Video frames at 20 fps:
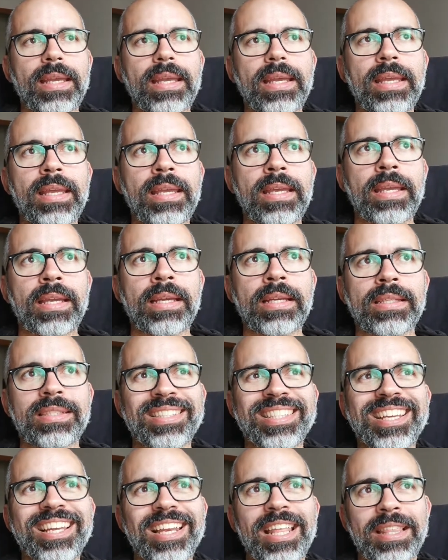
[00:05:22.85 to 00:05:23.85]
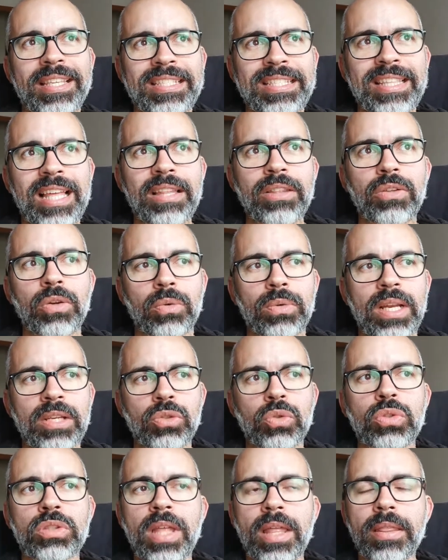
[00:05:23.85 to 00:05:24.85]
Eh, sigue necesitando una
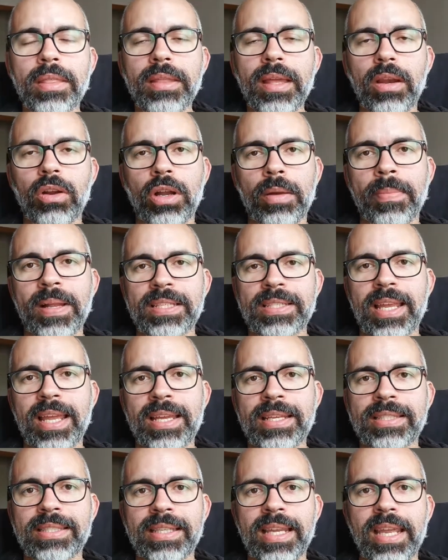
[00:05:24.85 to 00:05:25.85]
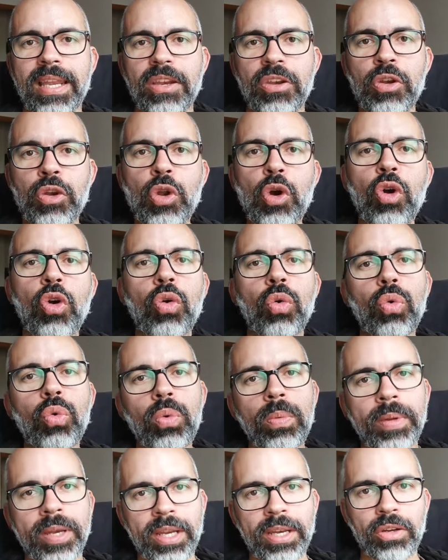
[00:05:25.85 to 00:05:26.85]
sustancia, lo que pasa es que no
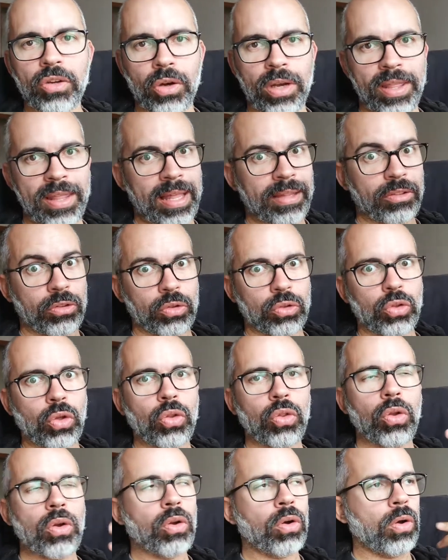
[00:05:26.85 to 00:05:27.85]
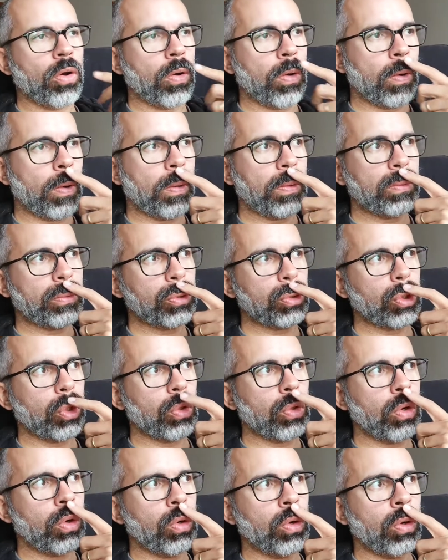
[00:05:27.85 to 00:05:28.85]
cubre, no le da todo lo.
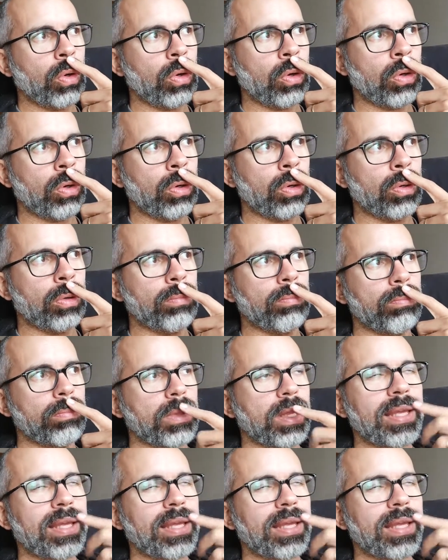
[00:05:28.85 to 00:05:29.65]
todo lo.